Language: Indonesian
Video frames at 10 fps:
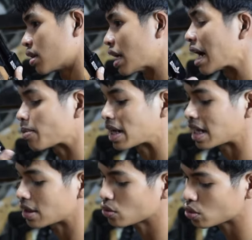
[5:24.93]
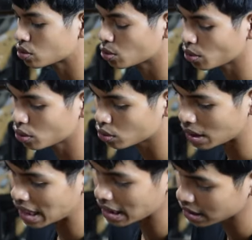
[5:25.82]
delapan ratus tujuh puluh
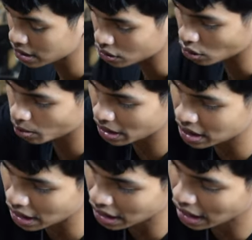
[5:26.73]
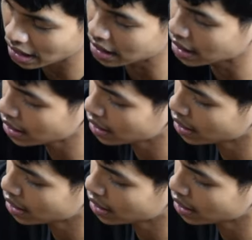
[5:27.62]
dua coba sekali lagi